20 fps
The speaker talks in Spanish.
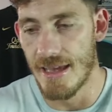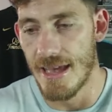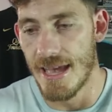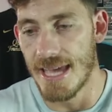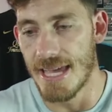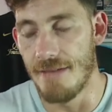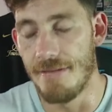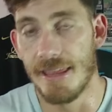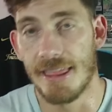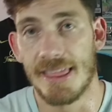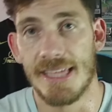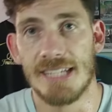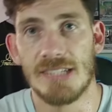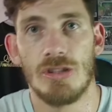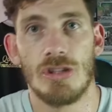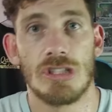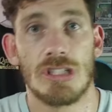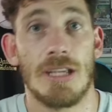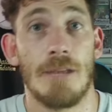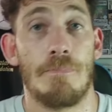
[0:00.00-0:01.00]
Y a veces
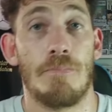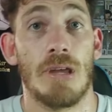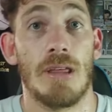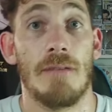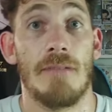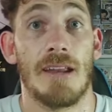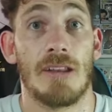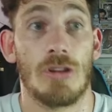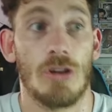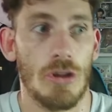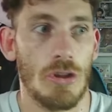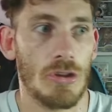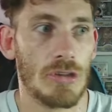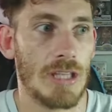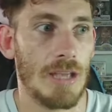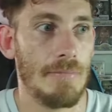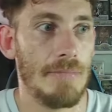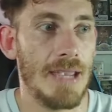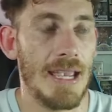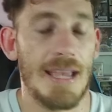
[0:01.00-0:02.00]
no se puede ver todo,
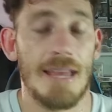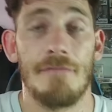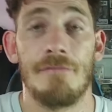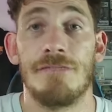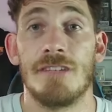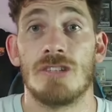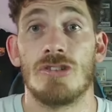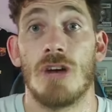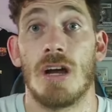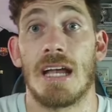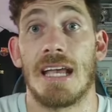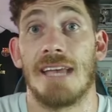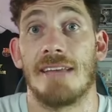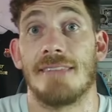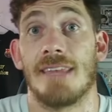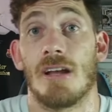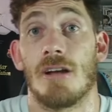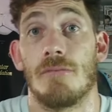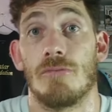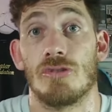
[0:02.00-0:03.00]
también fichó a
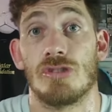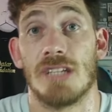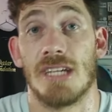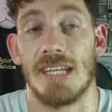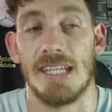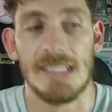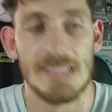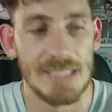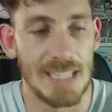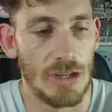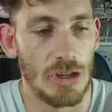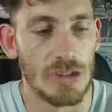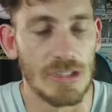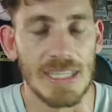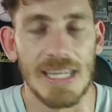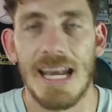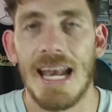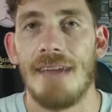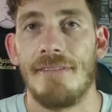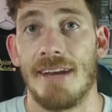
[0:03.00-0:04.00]
gente como Chigrinsky, no
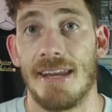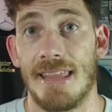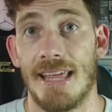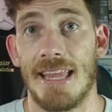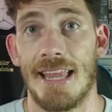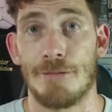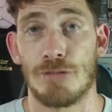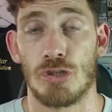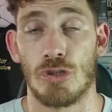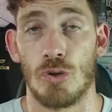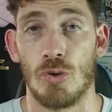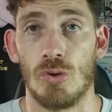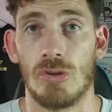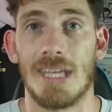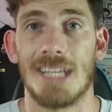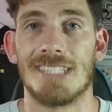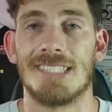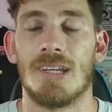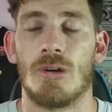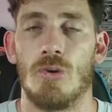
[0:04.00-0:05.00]
tiene la verdad absoluta
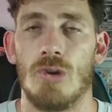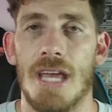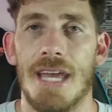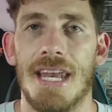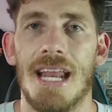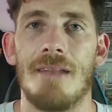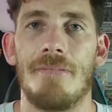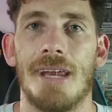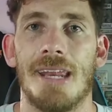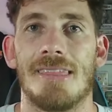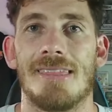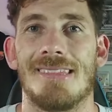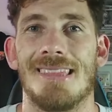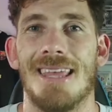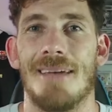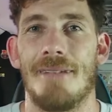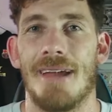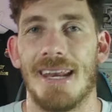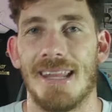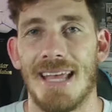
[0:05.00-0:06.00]
y si Julián Álvarez de
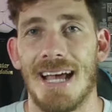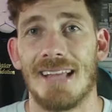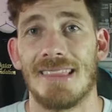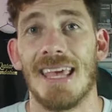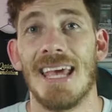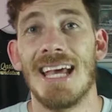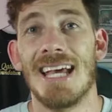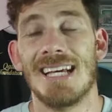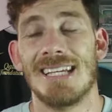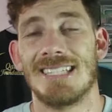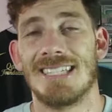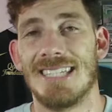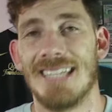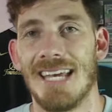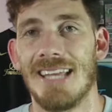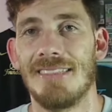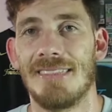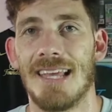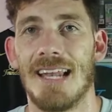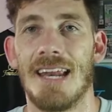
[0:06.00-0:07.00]
verdad
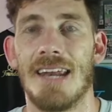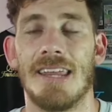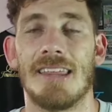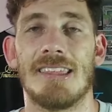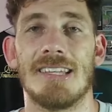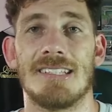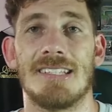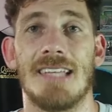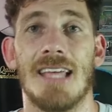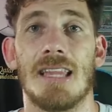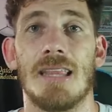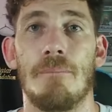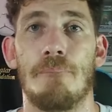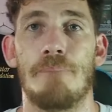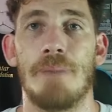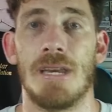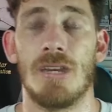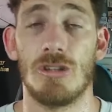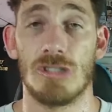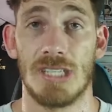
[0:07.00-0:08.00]
siente la necesidad
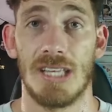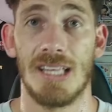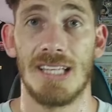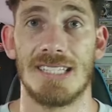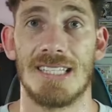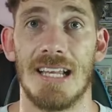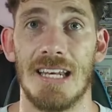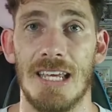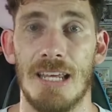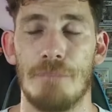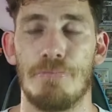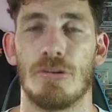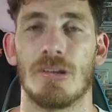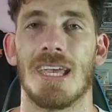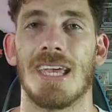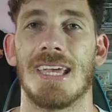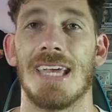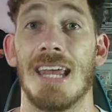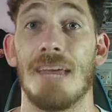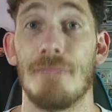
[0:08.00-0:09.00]
imperiosa de salir
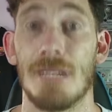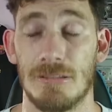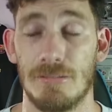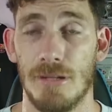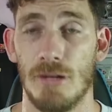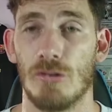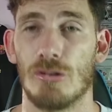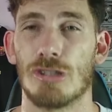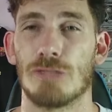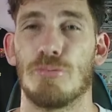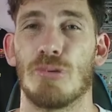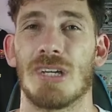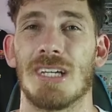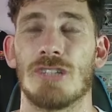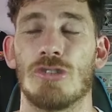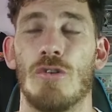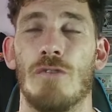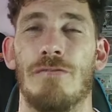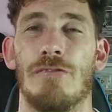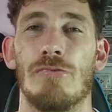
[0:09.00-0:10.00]
porque quiere más minutos, porque es
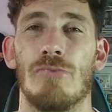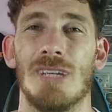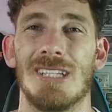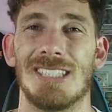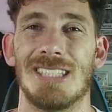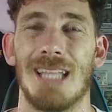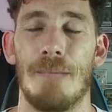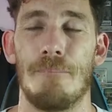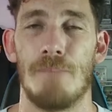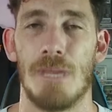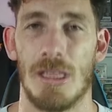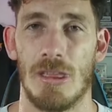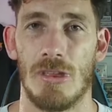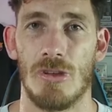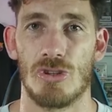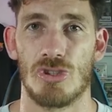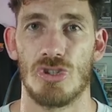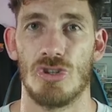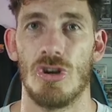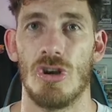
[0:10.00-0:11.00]
un futbolista
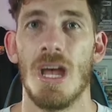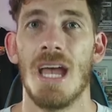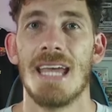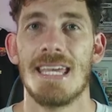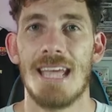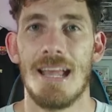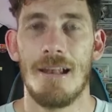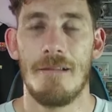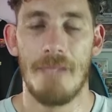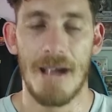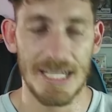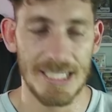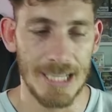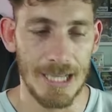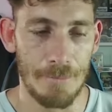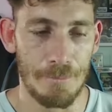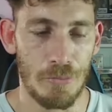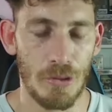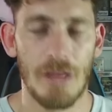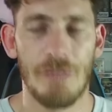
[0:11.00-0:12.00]
ambicioso y el
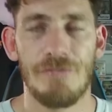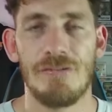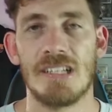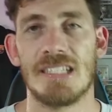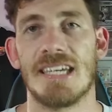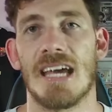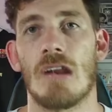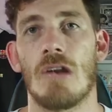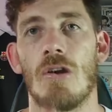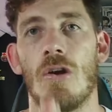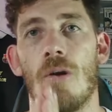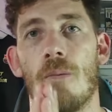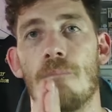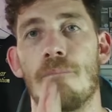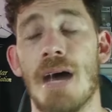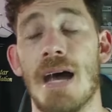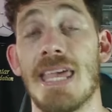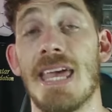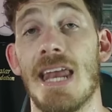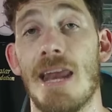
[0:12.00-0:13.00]
Barça puede ficharlo,
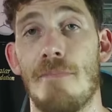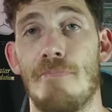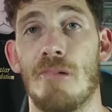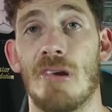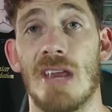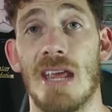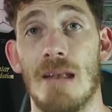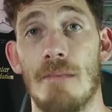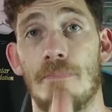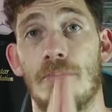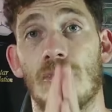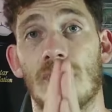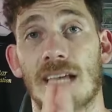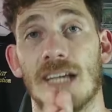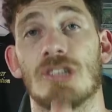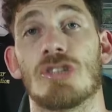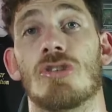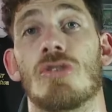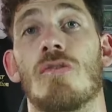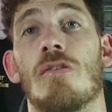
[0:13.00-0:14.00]
vayan a por él porque
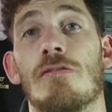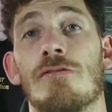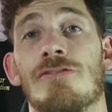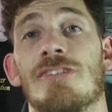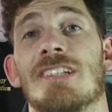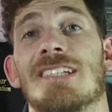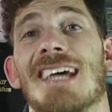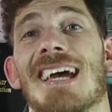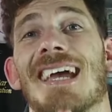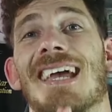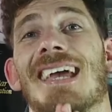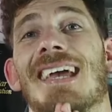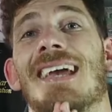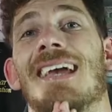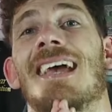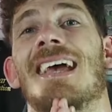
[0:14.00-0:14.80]
es un fichaje